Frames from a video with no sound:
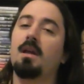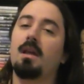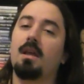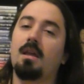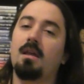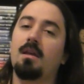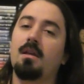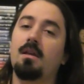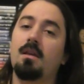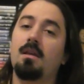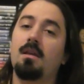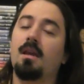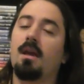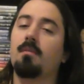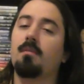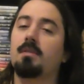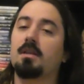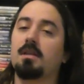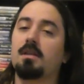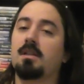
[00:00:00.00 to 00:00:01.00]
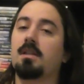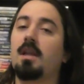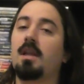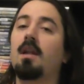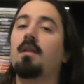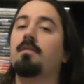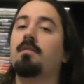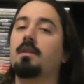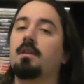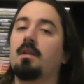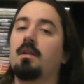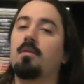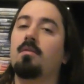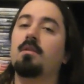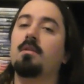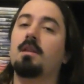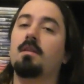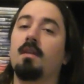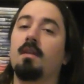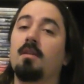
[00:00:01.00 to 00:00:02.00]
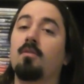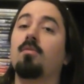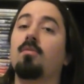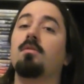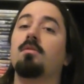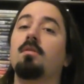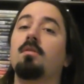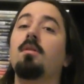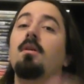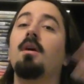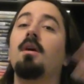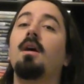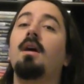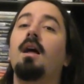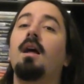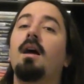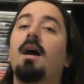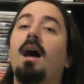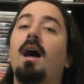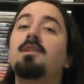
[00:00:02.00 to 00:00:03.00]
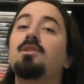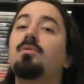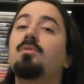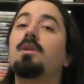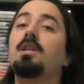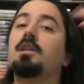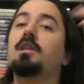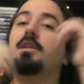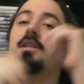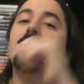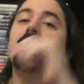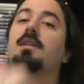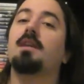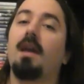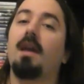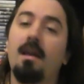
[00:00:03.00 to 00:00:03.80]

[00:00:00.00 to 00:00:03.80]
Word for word: et ils captent un signal vidéo qui vient donc de euh, Azuli.